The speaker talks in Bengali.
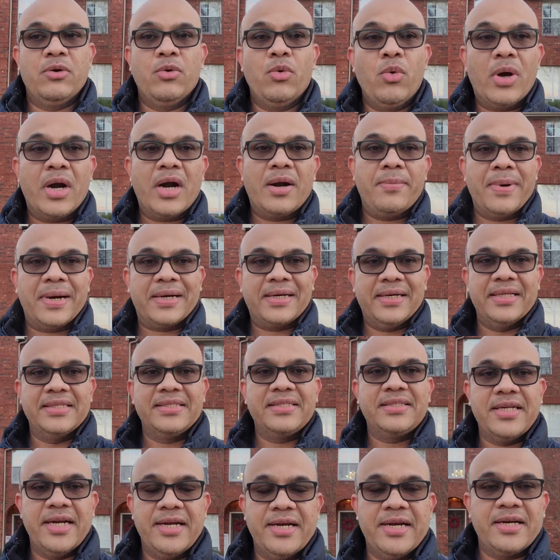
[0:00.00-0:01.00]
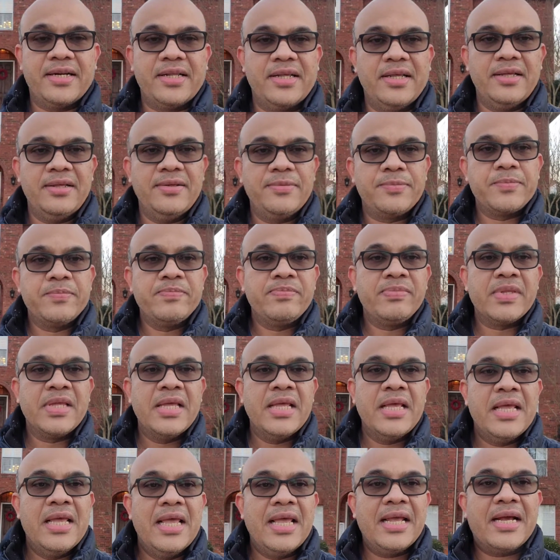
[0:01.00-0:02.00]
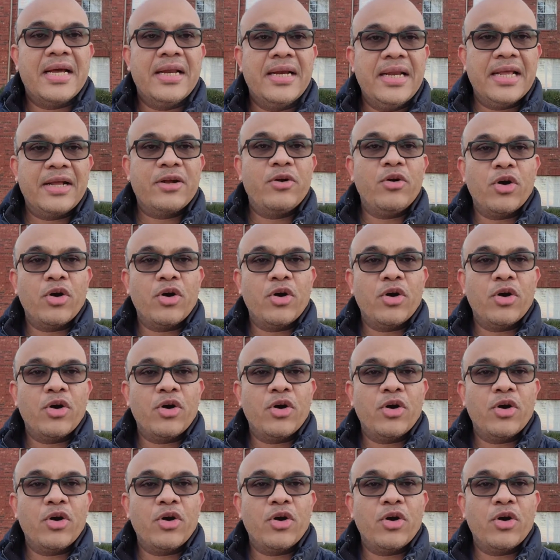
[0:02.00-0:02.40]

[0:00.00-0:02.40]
ওয়ার্ম একটা স্টেট আর কি এখানে